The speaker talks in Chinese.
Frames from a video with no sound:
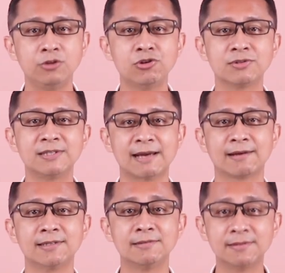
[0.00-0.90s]
就是
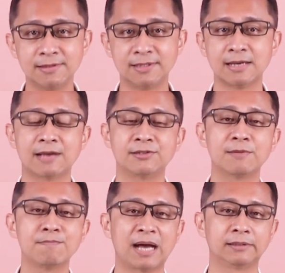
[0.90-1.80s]
相信自己和
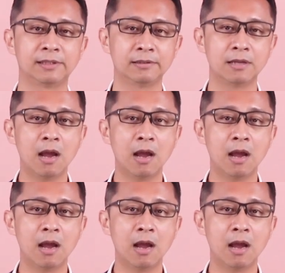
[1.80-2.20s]
身旁的人